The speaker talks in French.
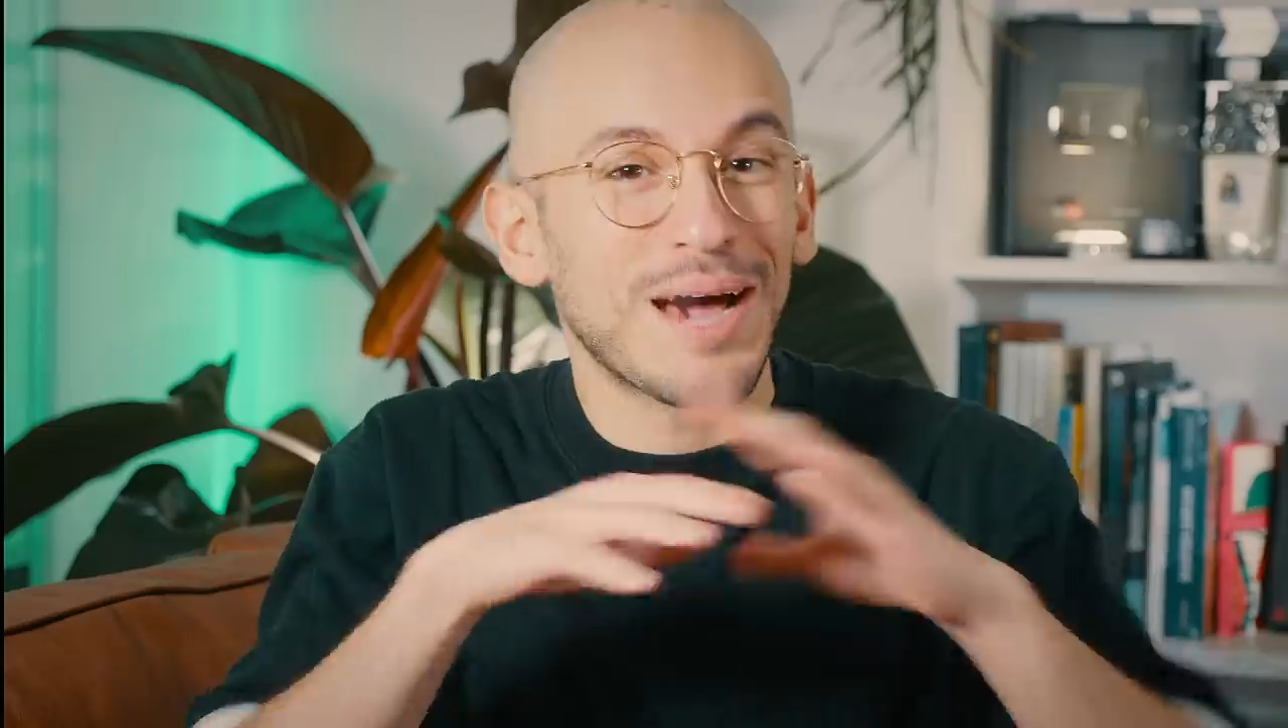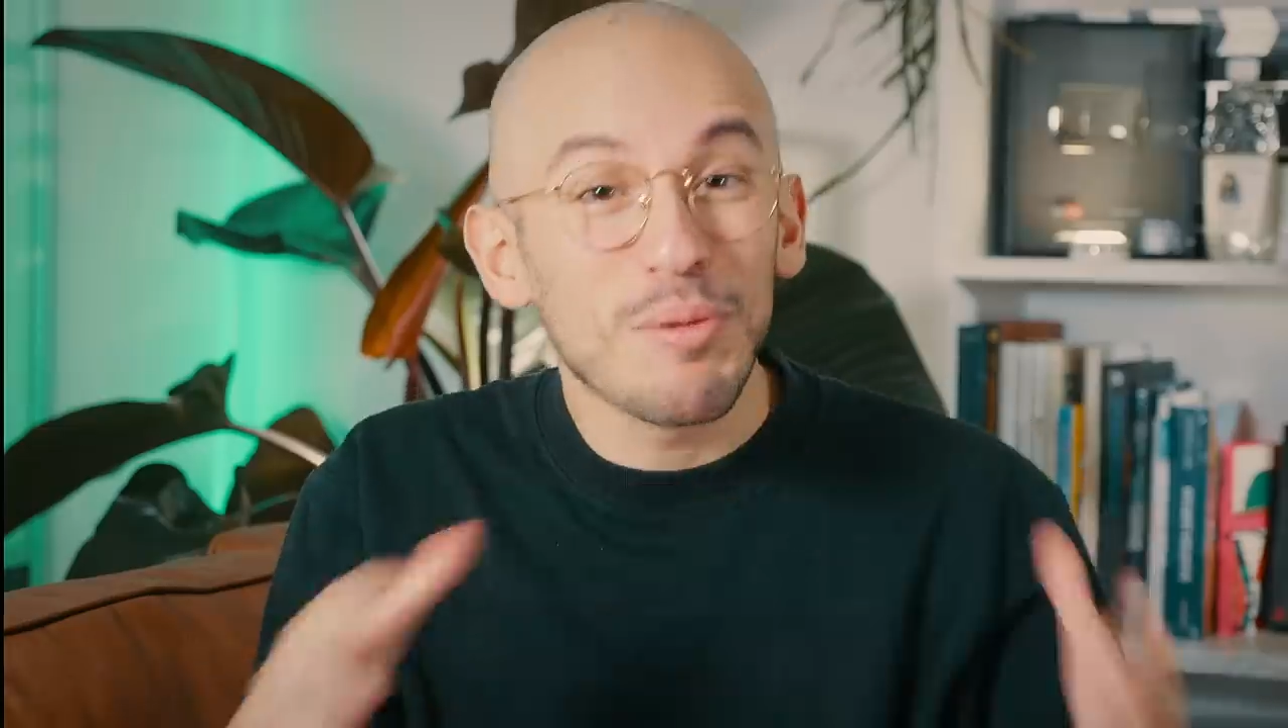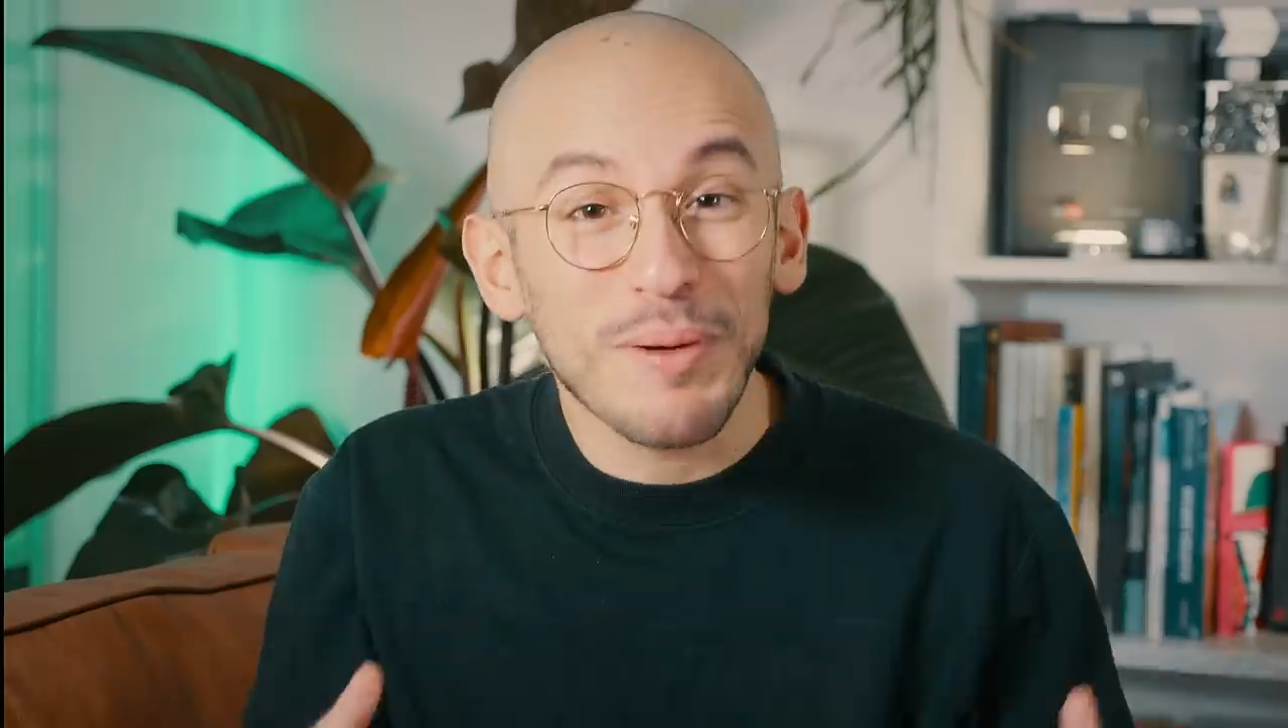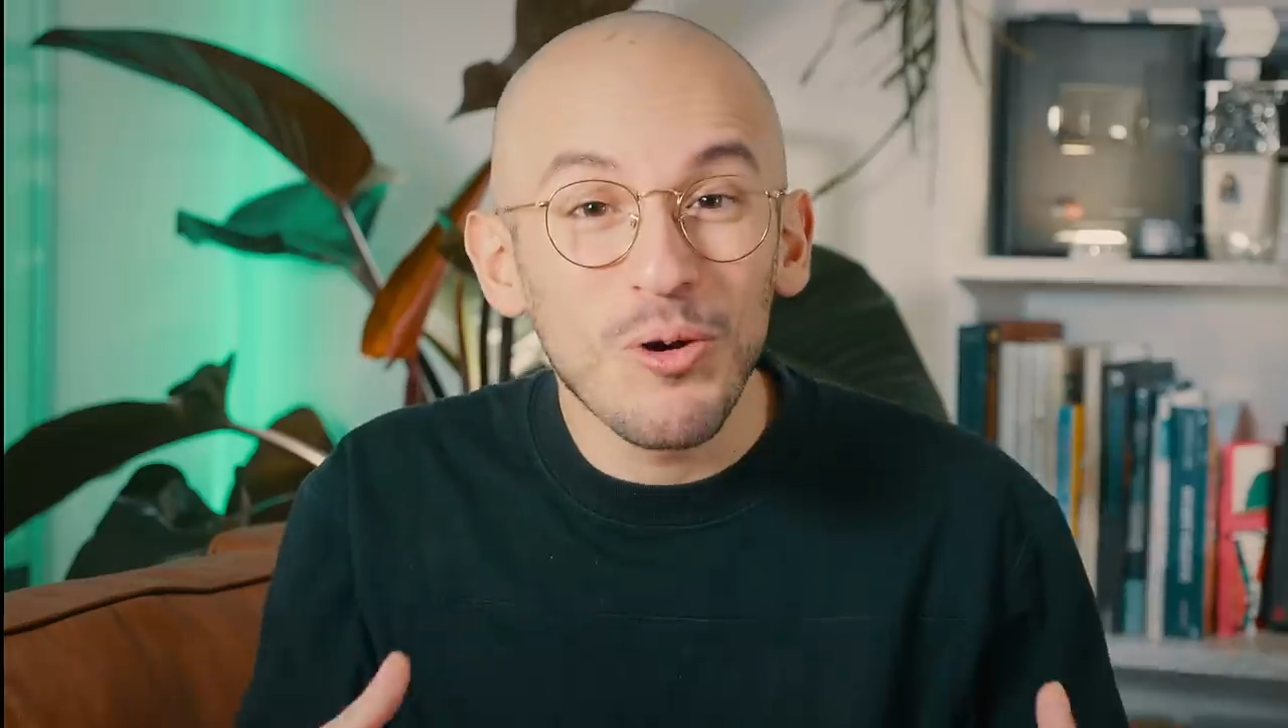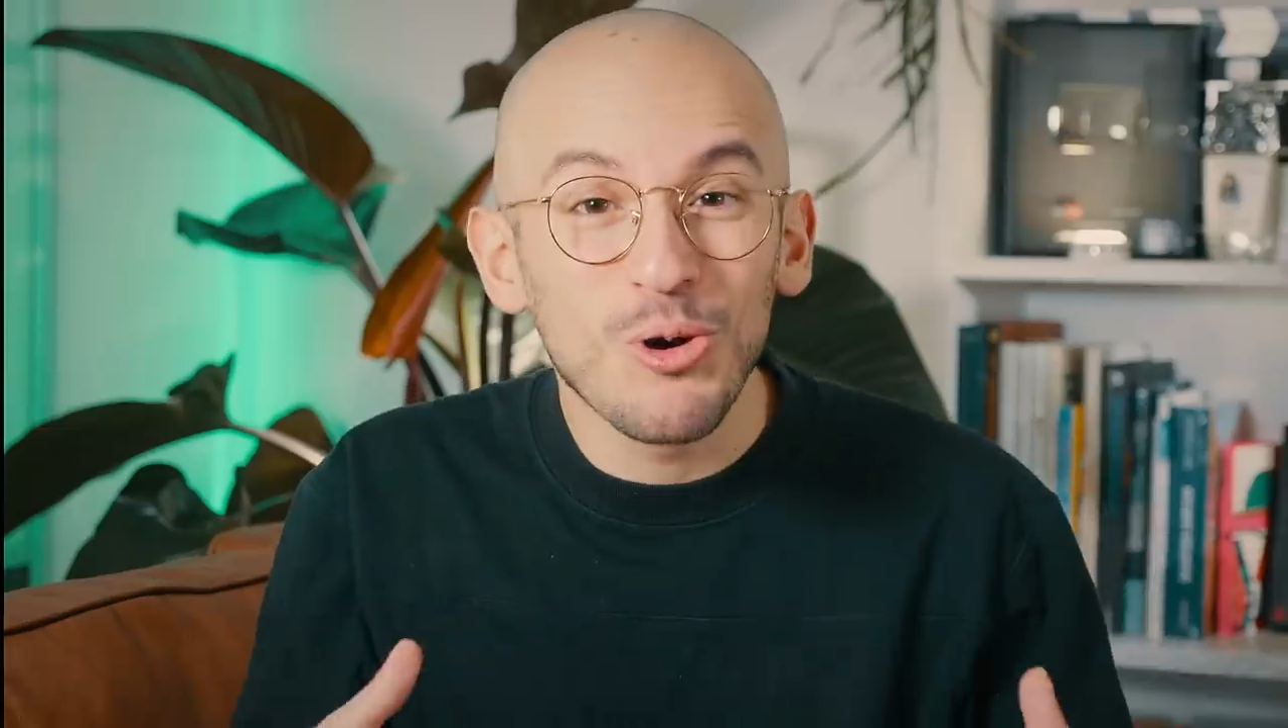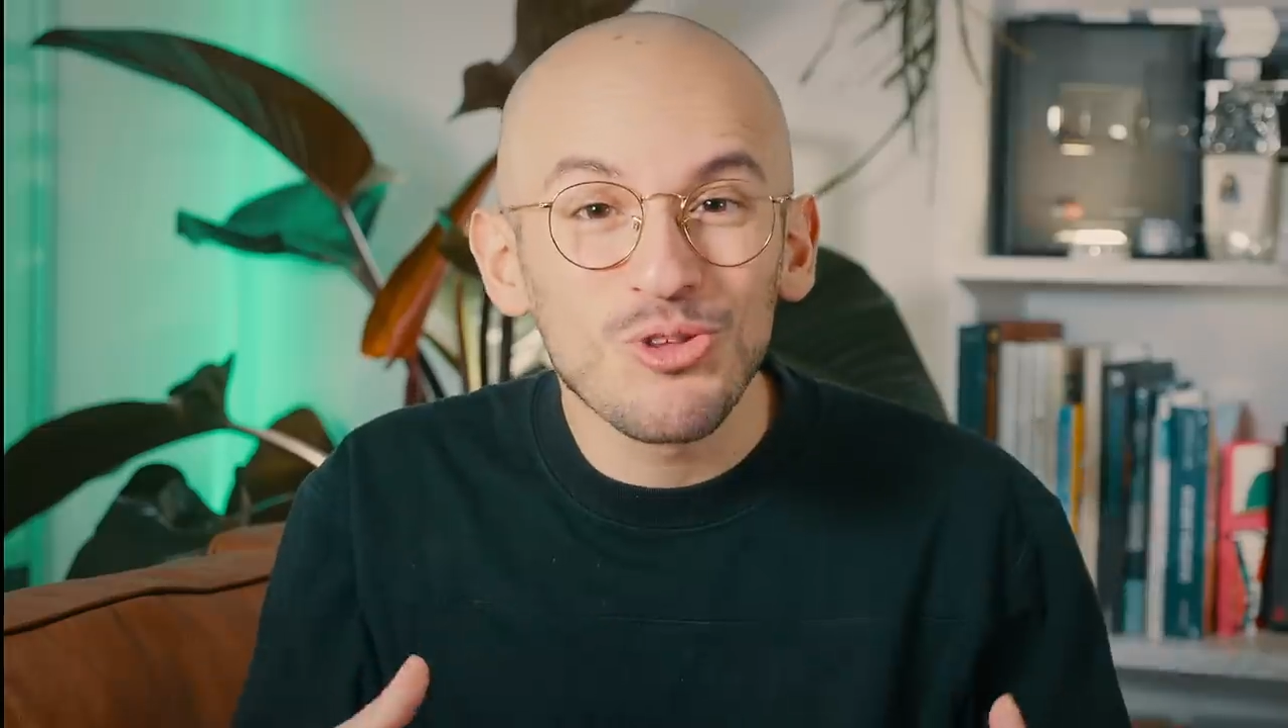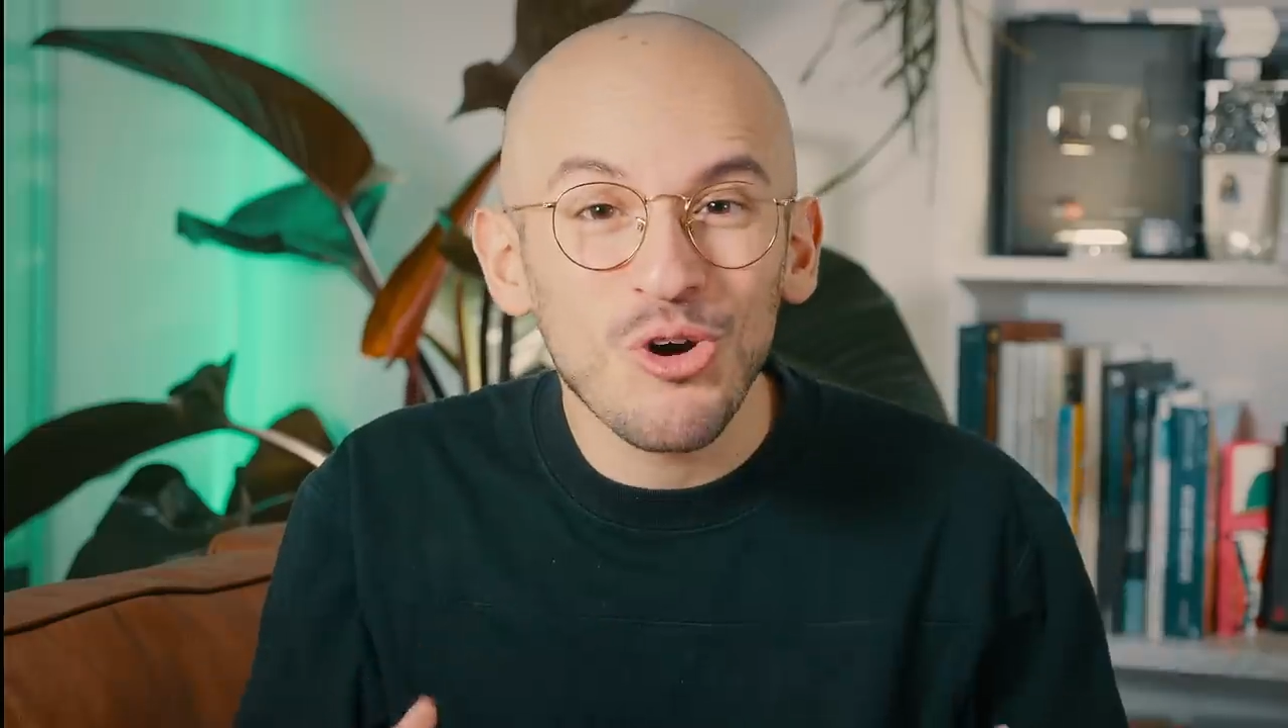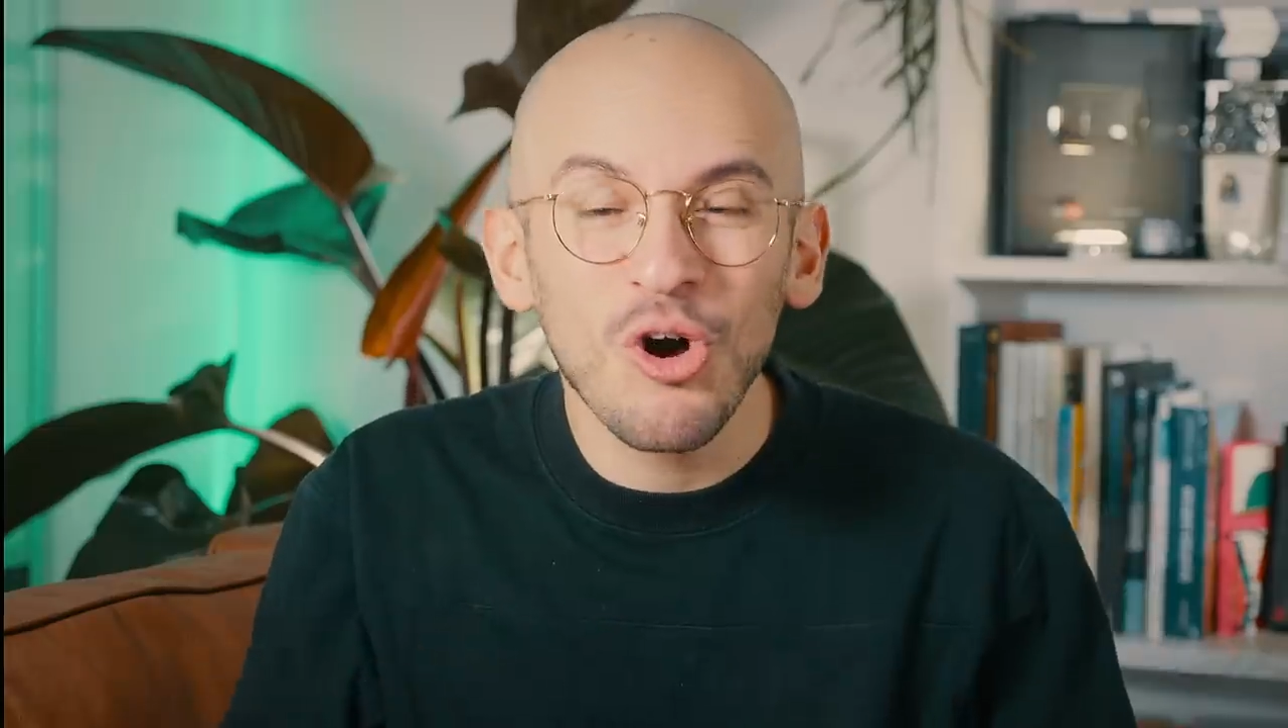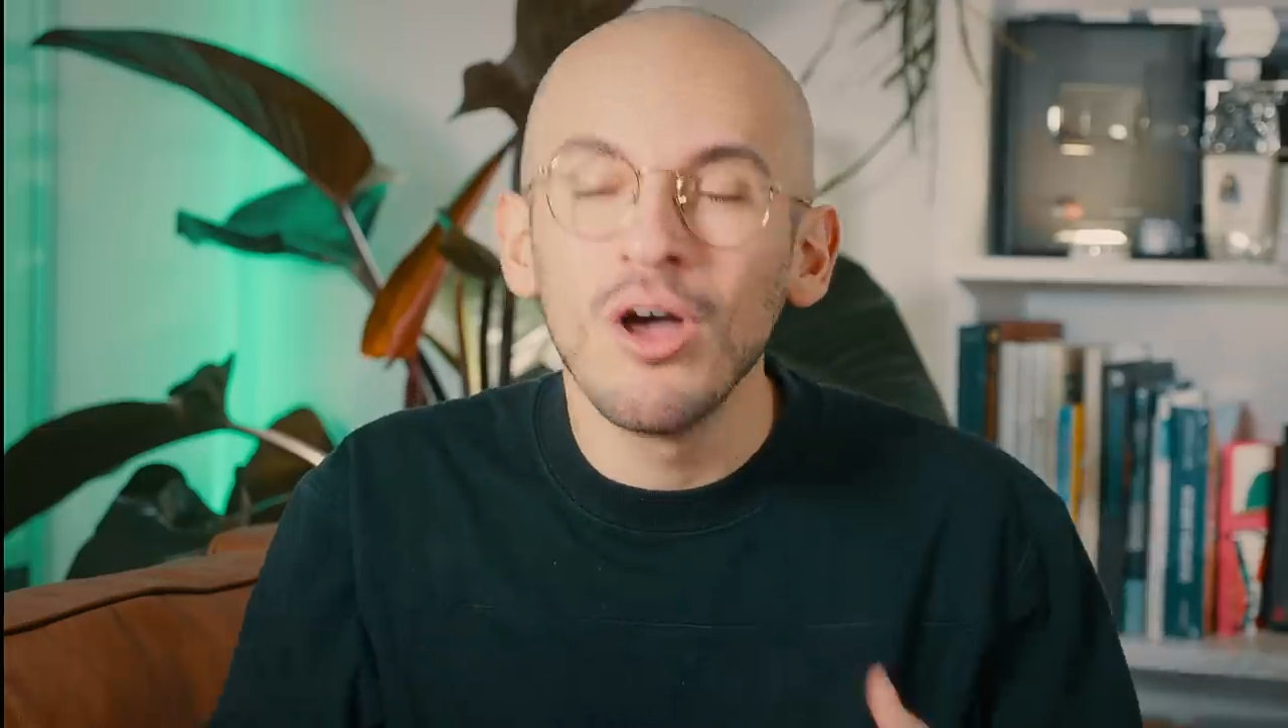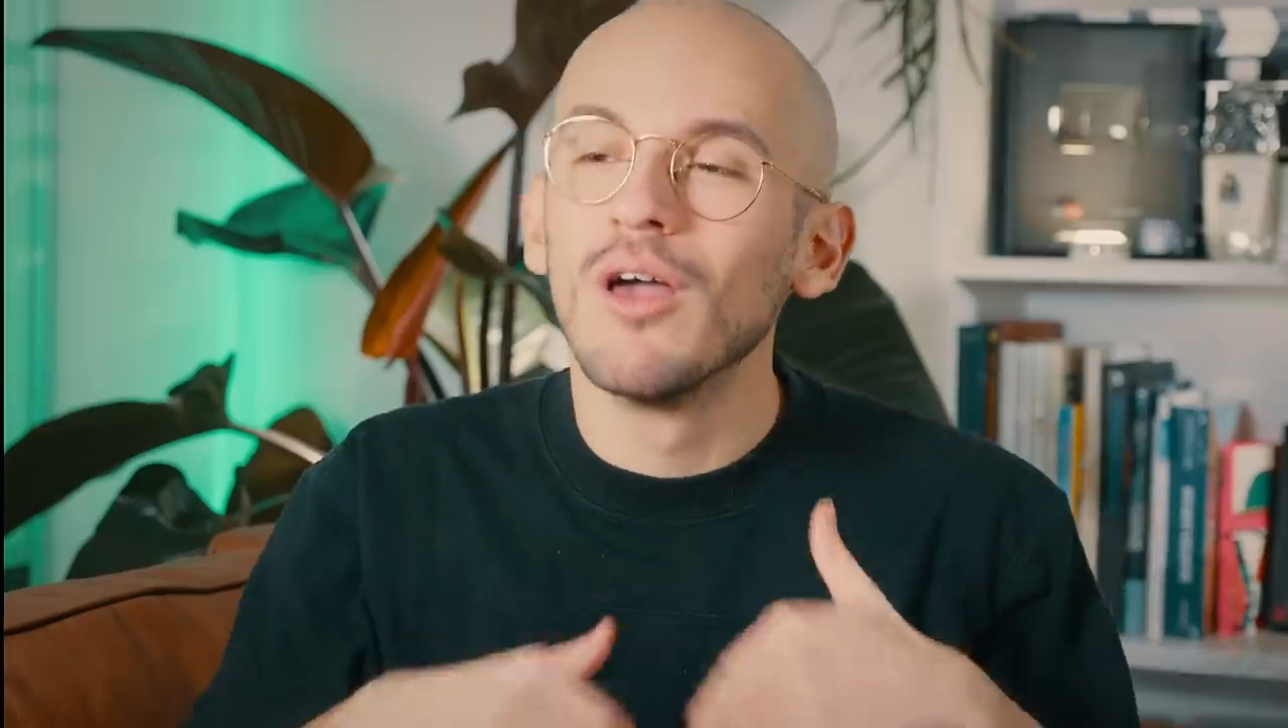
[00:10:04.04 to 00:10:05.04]
à peu près
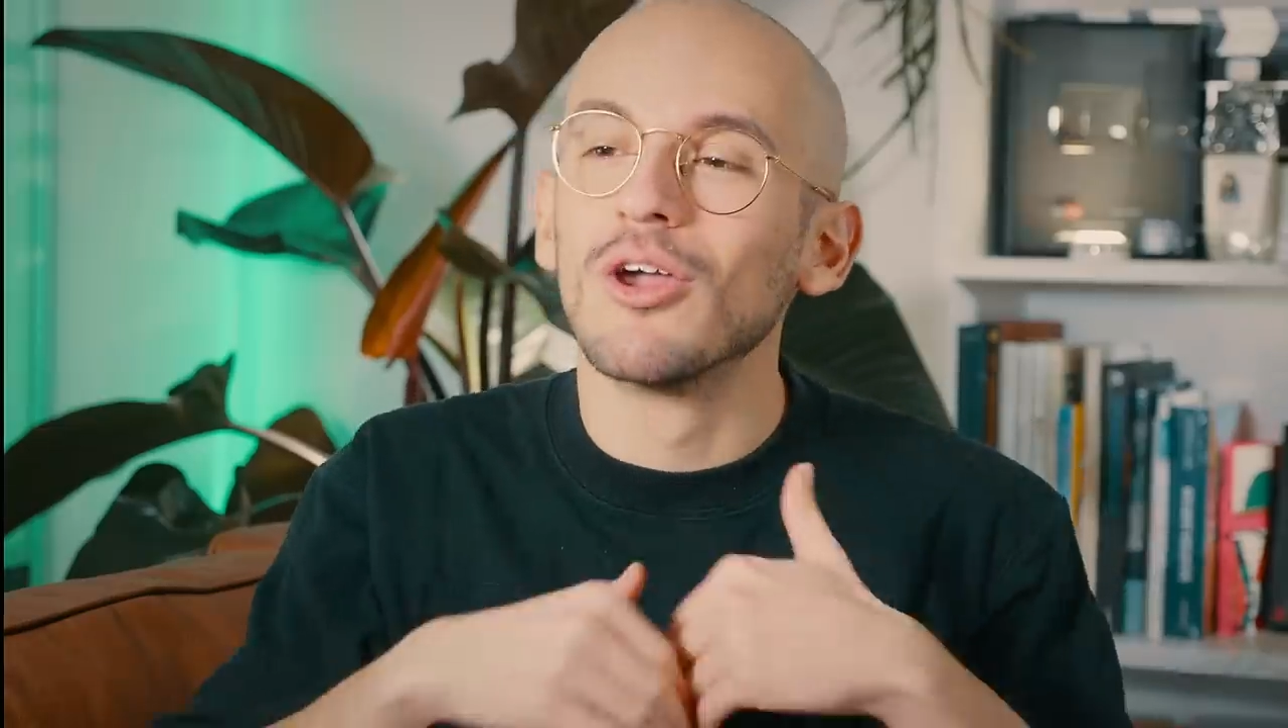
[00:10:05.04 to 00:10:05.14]
autant